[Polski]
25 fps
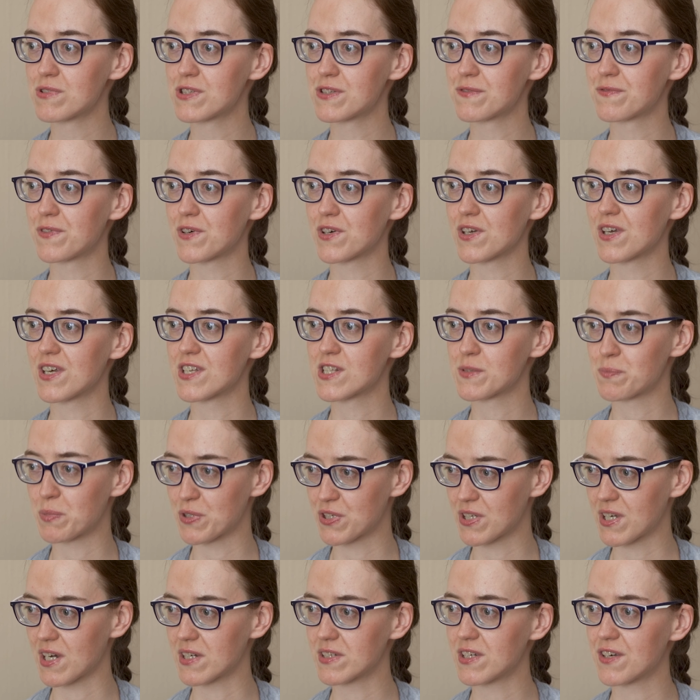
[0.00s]
swoje
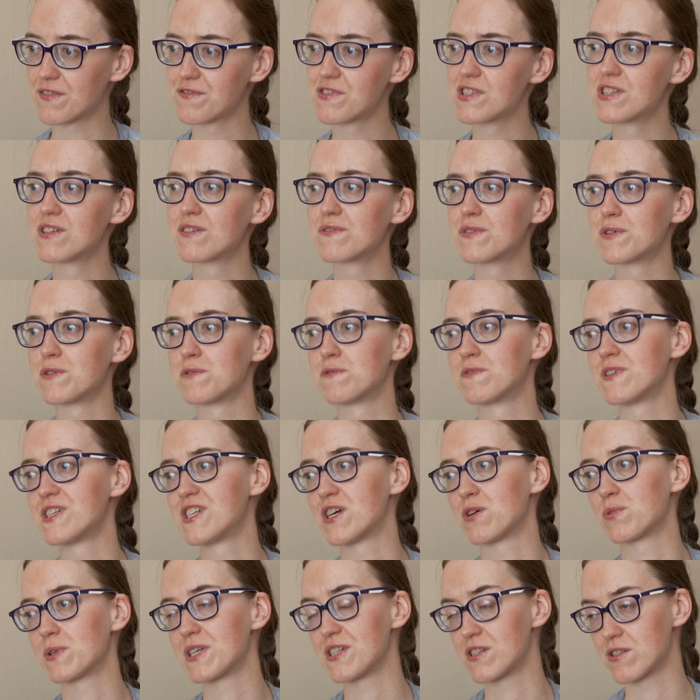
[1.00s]
spotkania wznowił
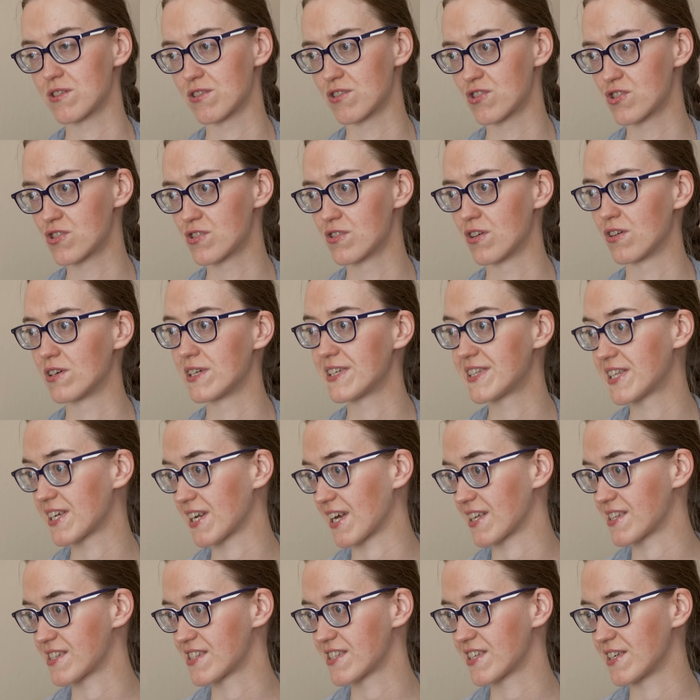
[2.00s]
Wydział
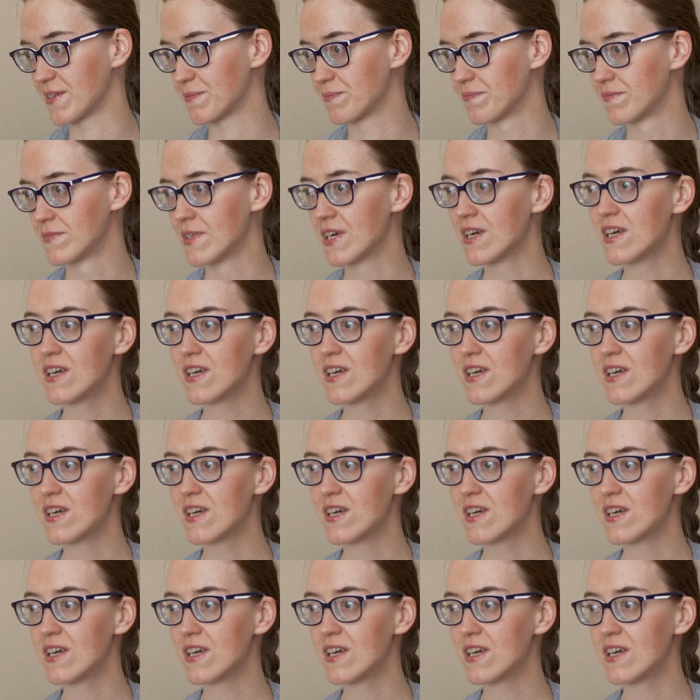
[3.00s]
Historyczno-Literacki –